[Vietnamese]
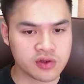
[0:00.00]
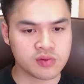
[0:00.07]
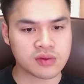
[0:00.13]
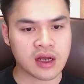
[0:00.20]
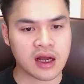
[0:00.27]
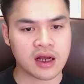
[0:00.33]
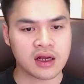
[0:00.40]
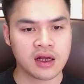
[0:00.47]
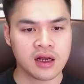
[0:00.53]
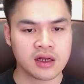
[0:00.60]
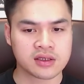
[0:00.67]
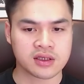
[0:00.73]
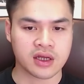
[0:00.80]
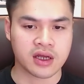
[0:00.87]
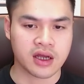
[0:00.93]
Thì chúng ta
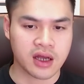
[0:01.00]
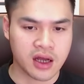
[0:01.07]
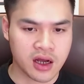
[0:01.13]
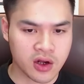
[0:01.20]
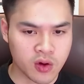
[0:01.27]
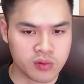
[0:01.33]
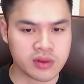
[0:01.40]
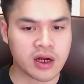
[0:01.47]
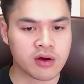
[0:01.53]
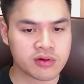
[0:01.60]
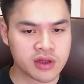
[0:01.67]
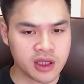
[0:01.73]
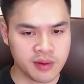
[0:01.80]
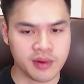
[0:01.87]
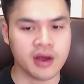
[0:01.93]
sẽ cùng
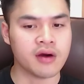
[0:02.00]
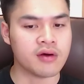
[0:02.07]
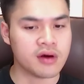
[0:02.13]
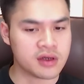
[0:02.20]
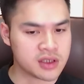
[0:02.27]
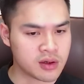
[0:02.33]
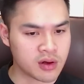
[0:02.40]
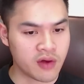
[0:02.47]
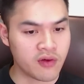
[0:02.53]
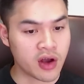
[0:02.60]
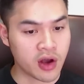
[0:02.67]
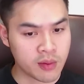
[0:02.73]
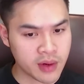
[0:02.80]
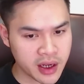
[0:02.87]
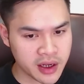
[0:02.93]
nhau tìm hiểu ở trong cái
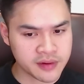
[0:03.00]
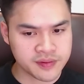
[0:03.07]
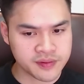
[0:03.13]
video ngày hôm nay.